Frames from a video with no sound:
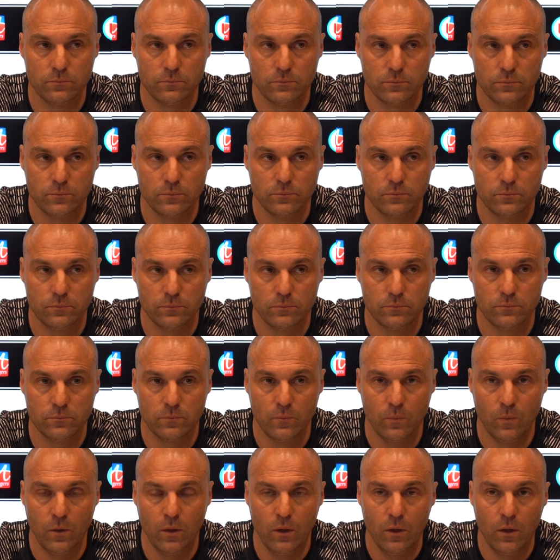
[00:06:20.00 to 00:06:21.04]
ça un peu
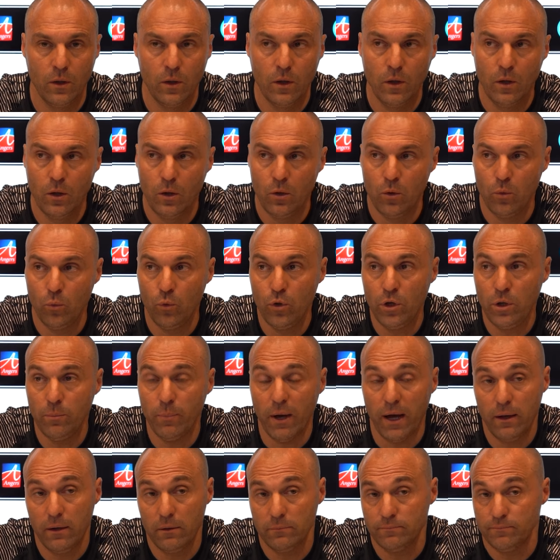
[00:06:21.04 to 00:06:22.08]
différemment. Oui,
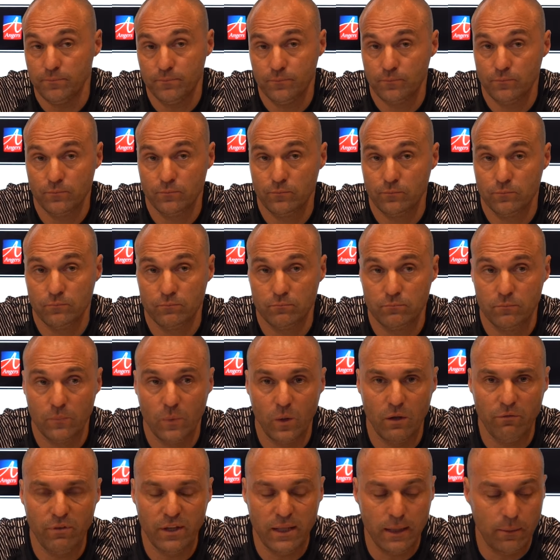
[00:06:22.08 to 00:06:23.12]
bah,
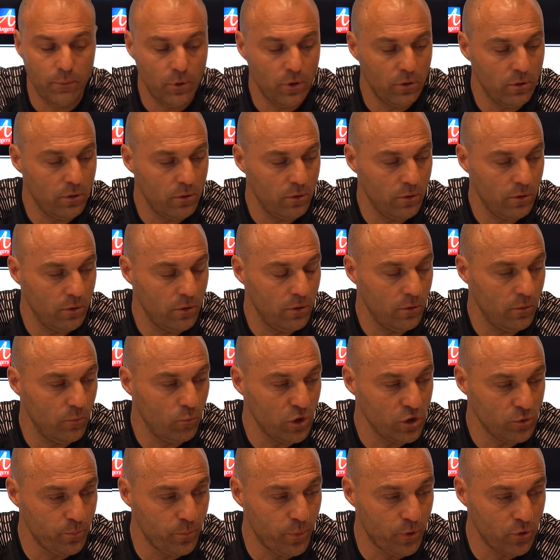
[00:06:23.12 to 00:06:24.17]
évidemment. Euh,
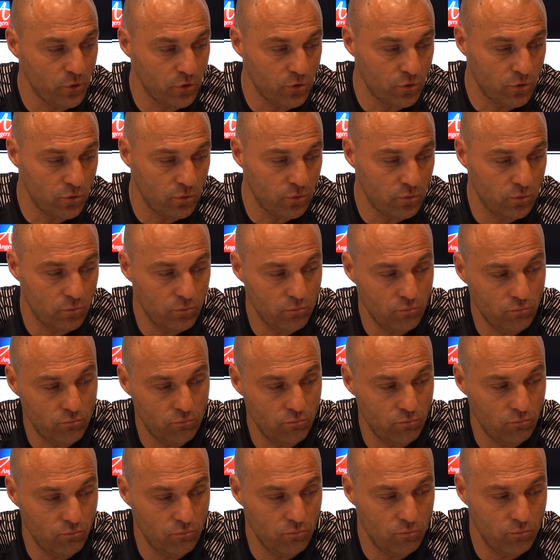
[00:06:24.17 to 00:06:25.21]
moi, je pense,
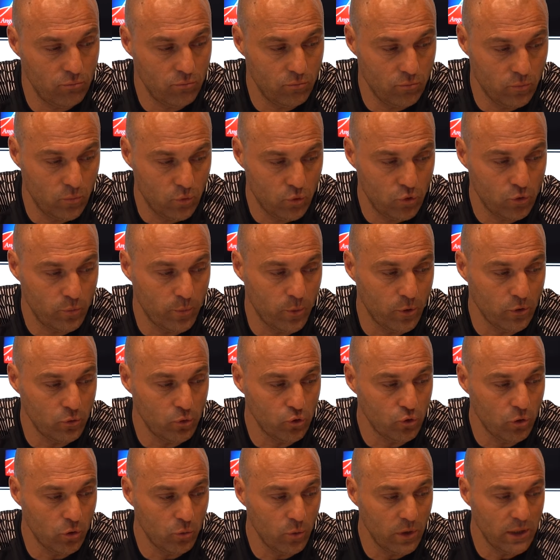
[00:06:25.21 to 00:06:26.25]
je pense
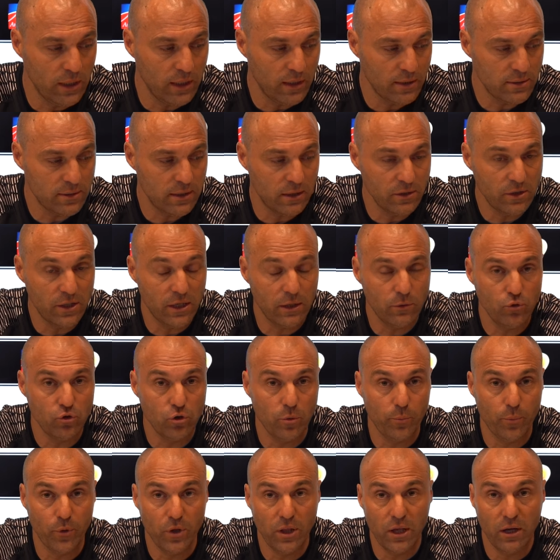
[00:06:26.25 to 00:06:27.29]
aujourd'hui qu'il reste un tiers du
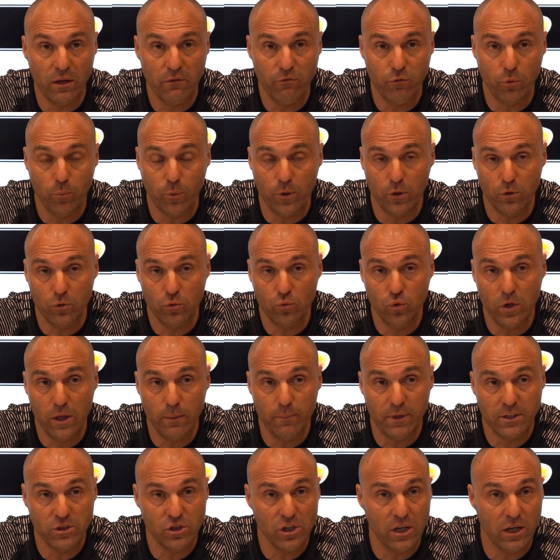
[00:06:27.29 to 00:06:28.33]
championnat. Il faut prendre tous les
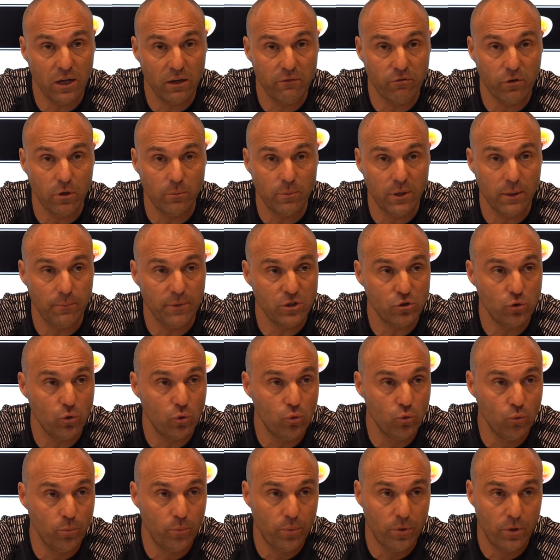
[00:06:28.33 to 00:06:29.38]
matchs qui arrivent comme des matchs de
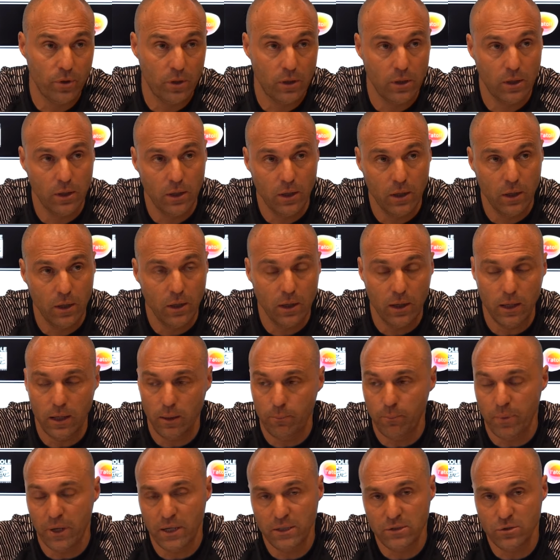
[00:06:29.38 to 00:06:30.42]
coupe
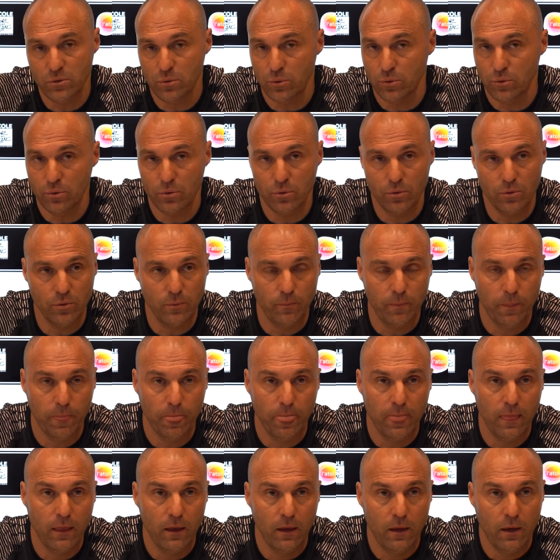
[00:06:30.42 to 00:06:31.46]
et pas se,
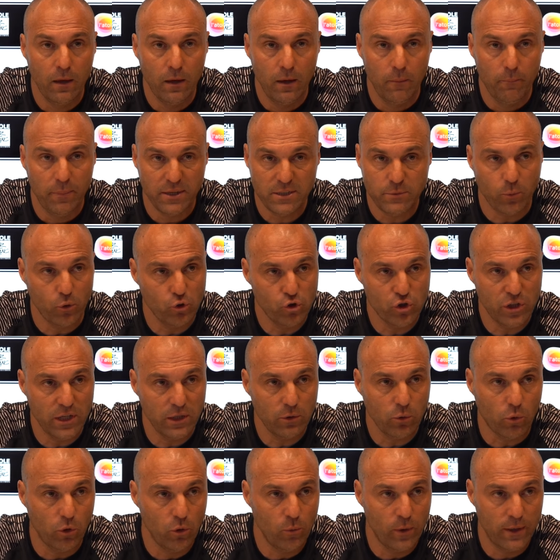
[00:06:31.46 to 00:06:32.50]
pas se
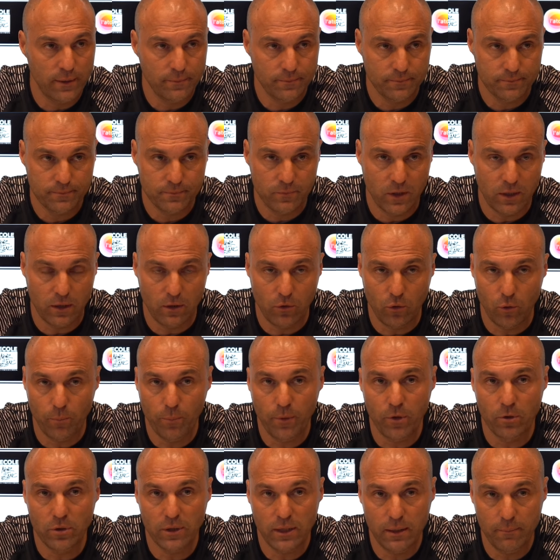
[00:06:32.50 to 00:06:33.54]
projeter trop loin.
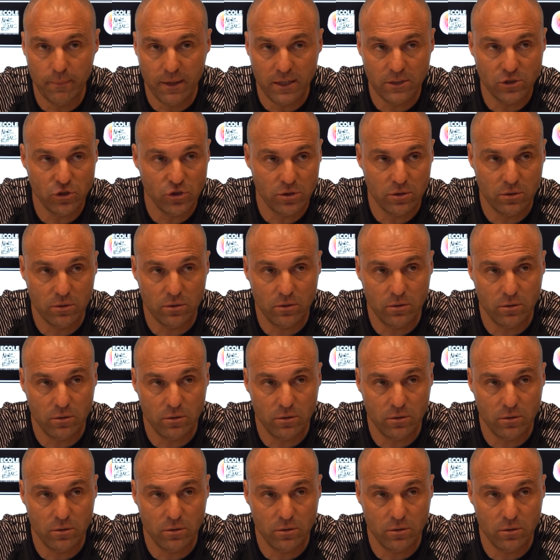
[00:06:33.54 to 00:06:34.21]
reprendre les matchs,